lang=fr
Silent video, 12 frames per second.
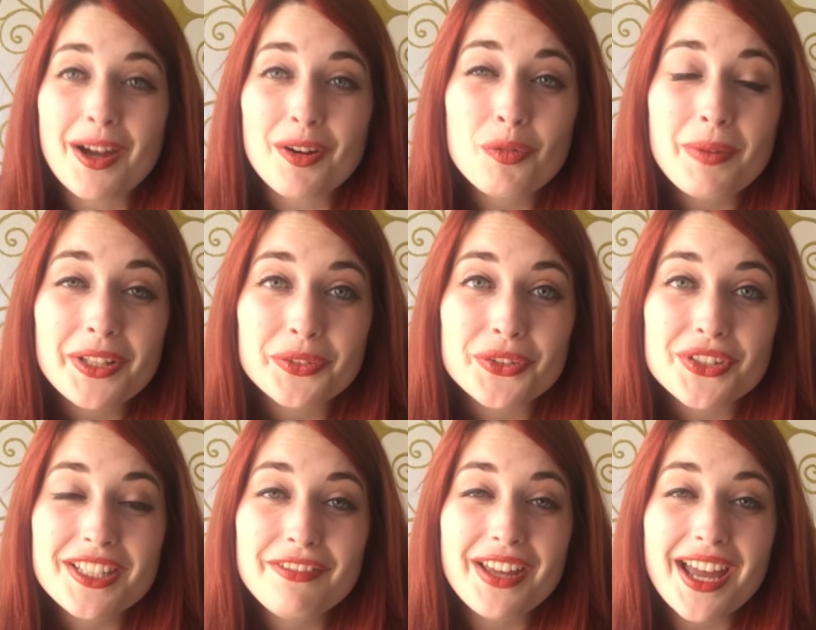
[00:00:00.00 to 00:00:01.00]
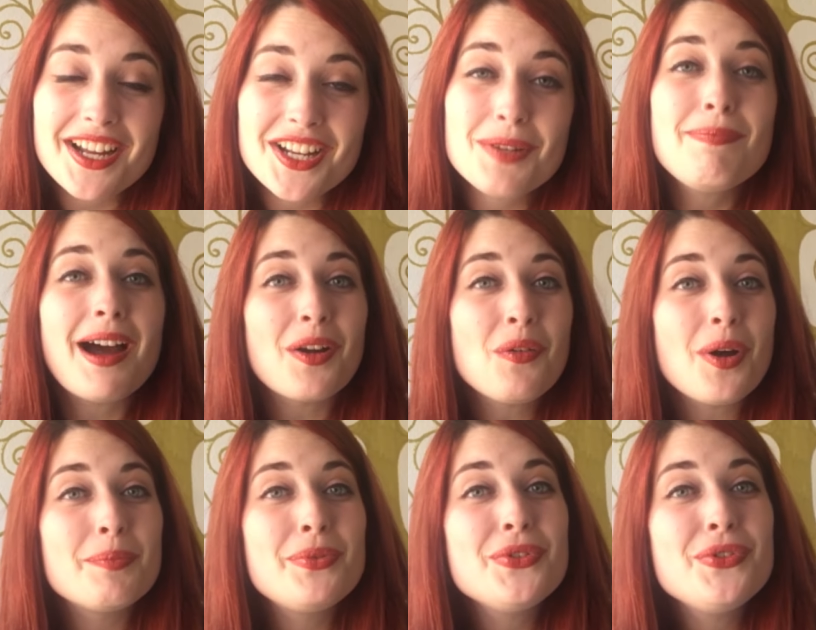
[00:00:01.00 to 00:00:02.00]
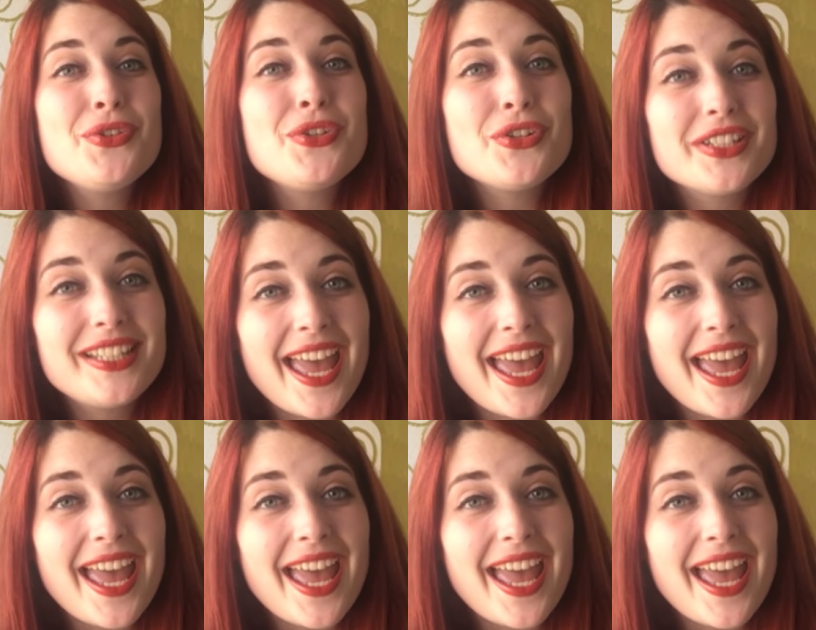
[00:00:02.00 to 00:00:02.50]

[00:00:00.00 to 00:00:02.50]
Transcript: Et parlons maintenant de ce qui fâche, parlons un peu du